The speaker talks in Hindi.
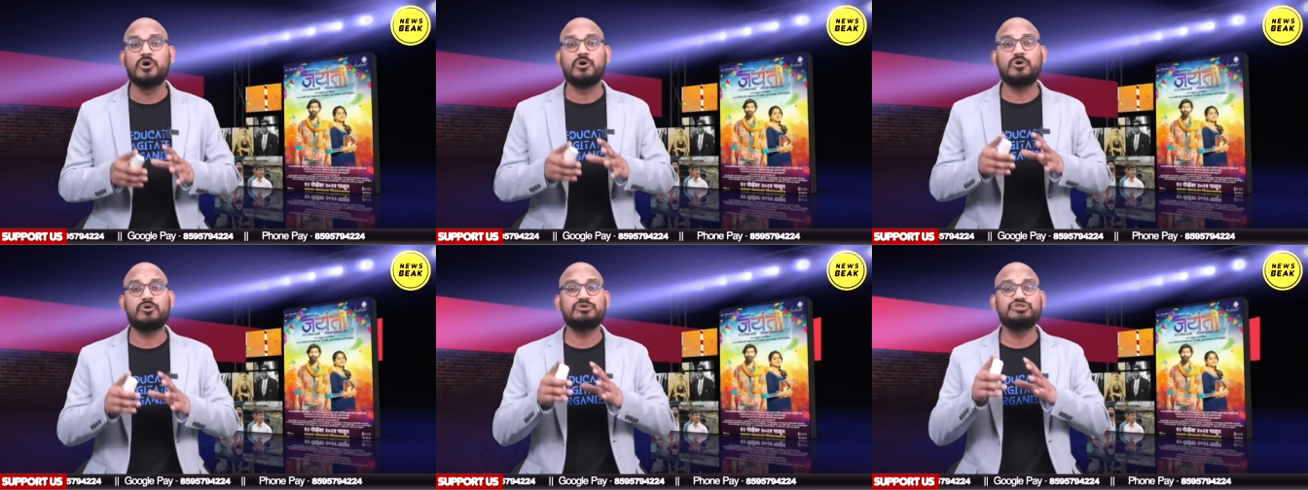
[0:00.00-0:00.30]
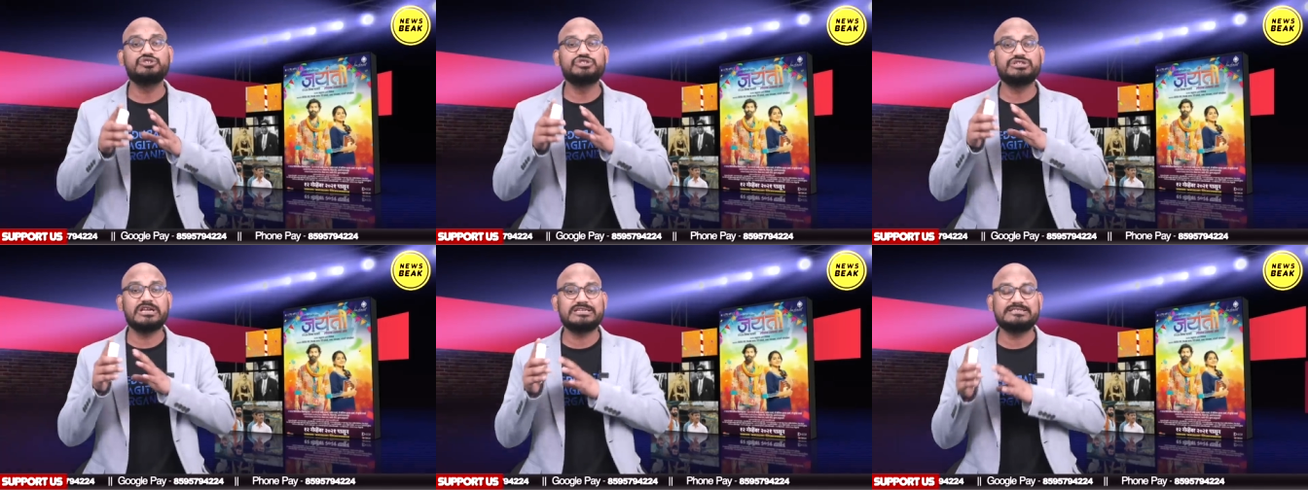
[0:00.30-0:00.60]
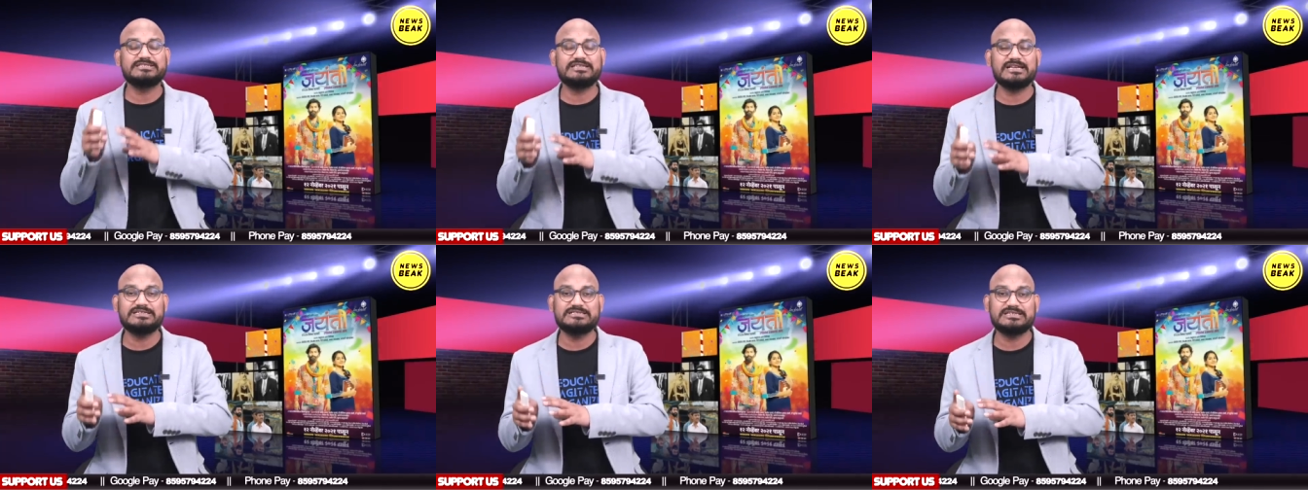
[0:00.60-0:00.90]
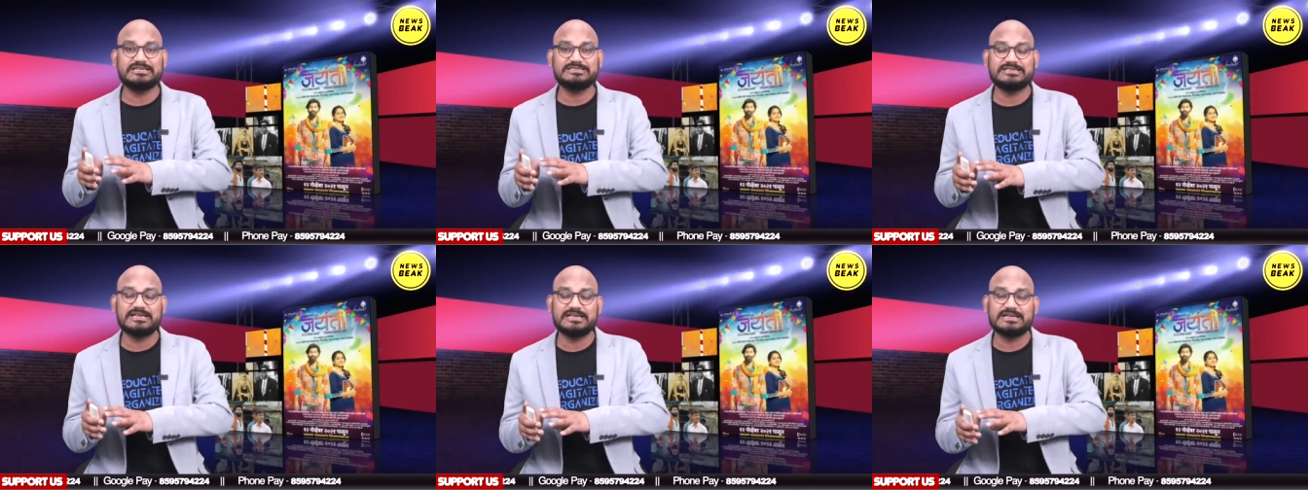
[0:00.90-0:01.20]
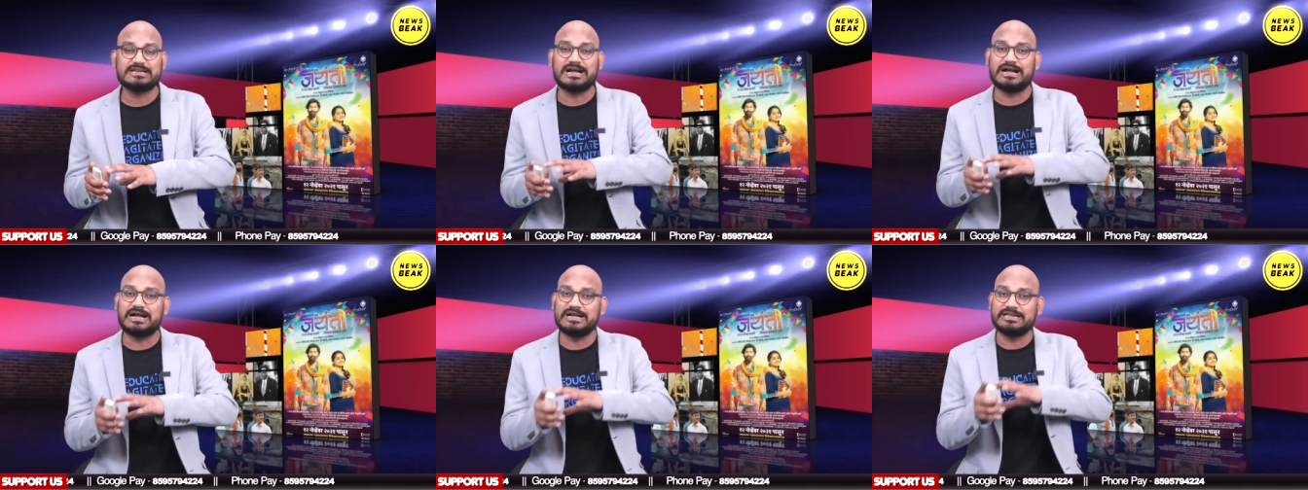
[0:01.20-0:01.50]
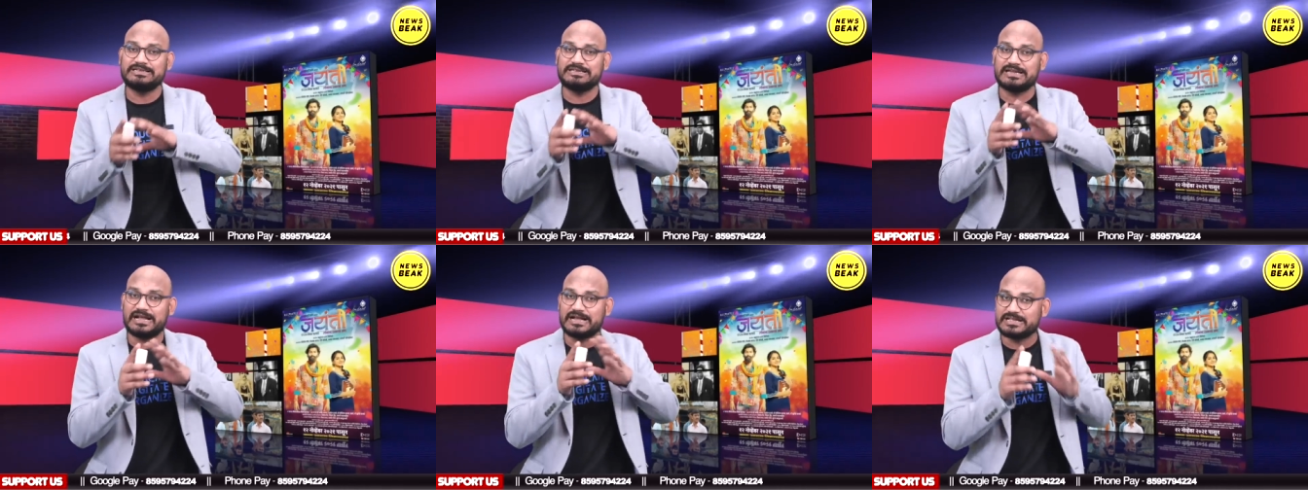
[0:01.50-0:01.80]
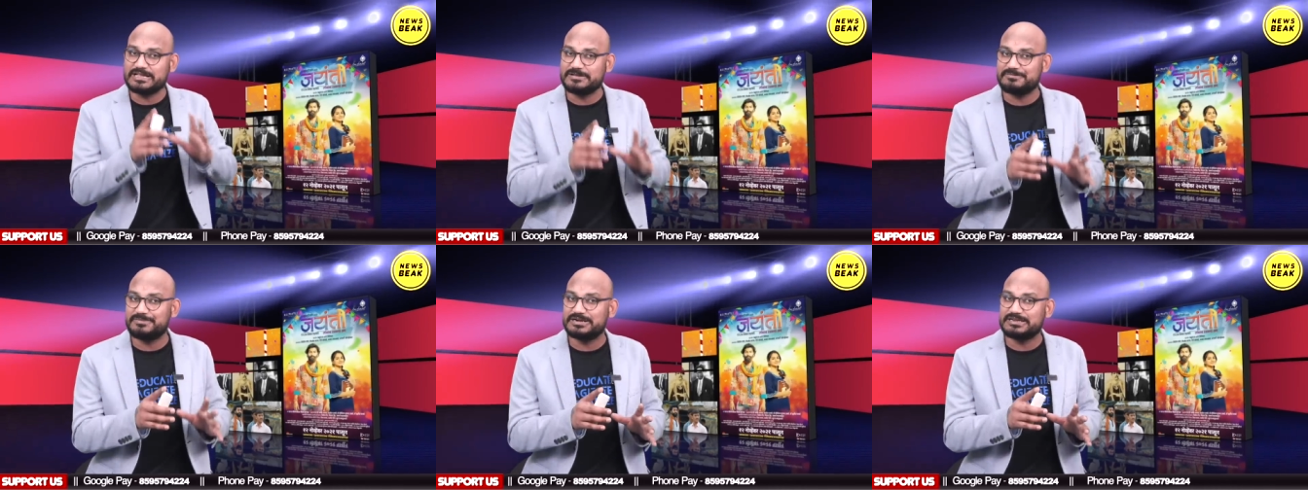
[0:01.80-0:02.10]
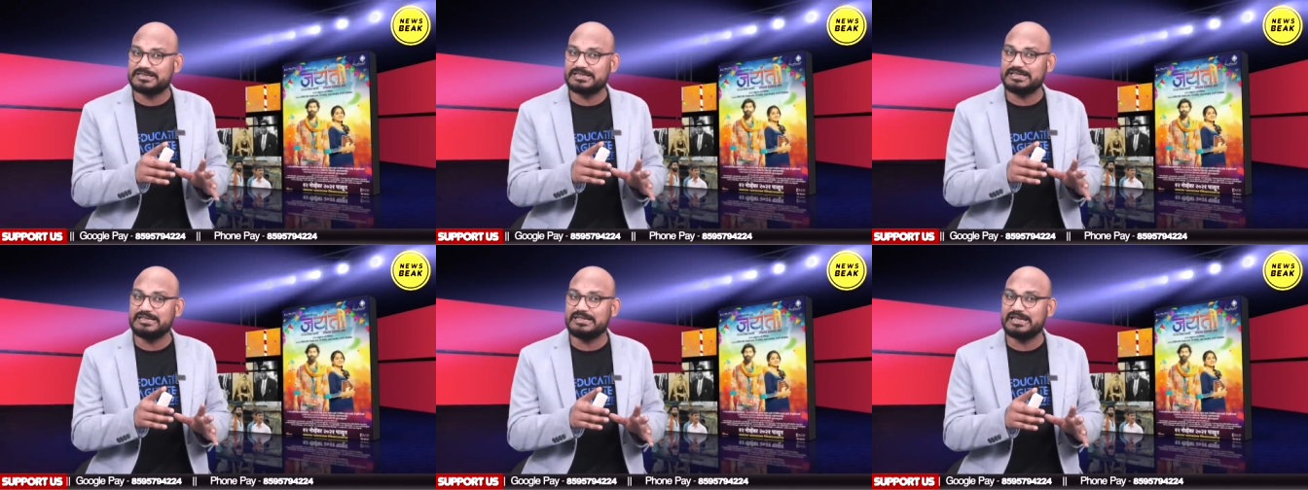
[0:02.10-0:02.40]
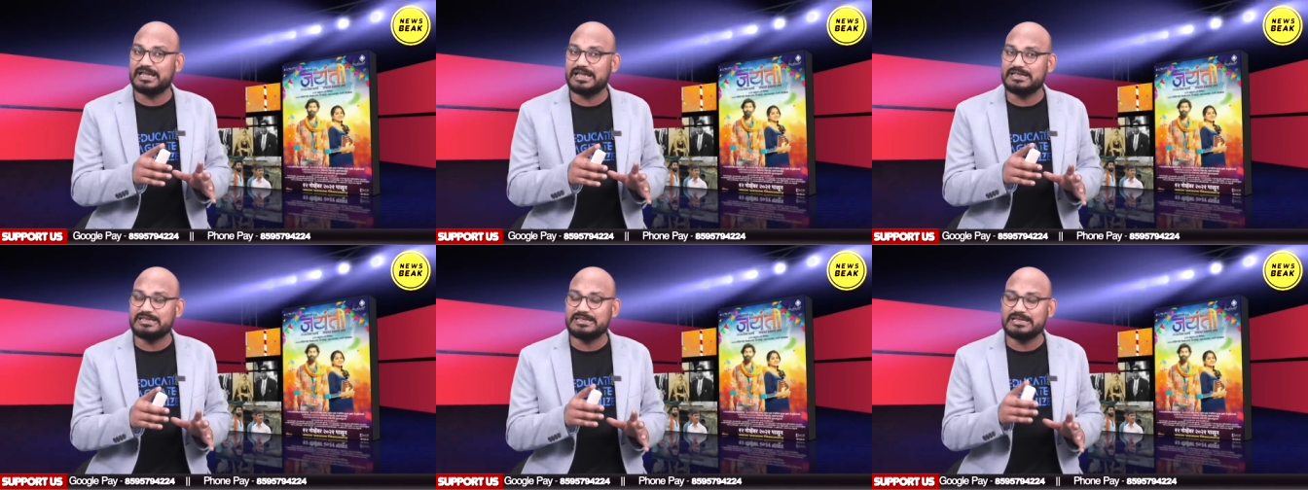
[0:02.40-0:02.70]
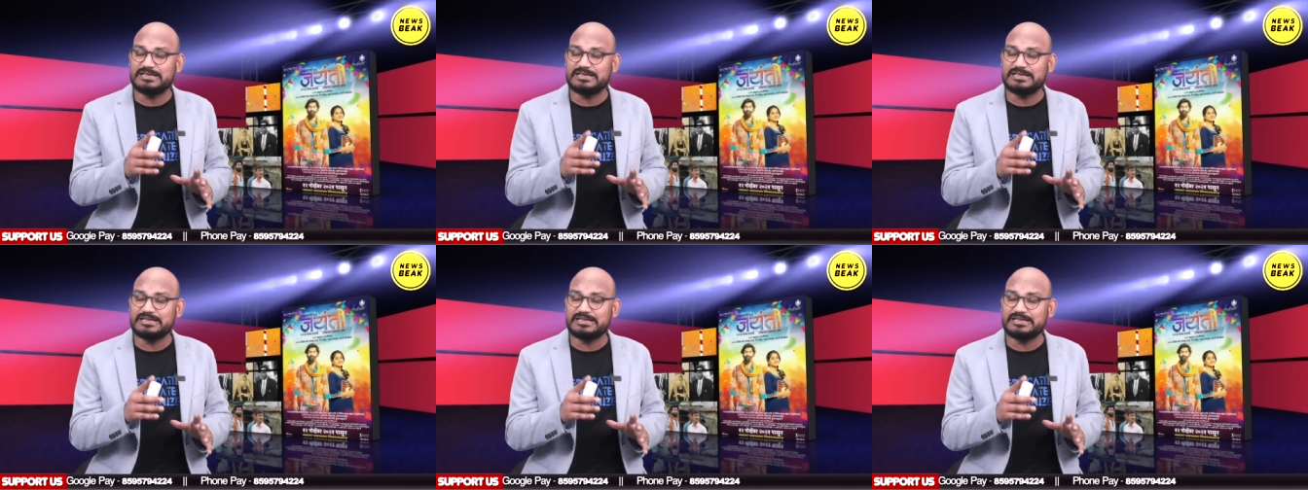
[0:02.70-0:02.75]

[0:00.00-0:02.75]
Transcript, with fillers: और जैसे जैसे कहानी आगे बढ़ती है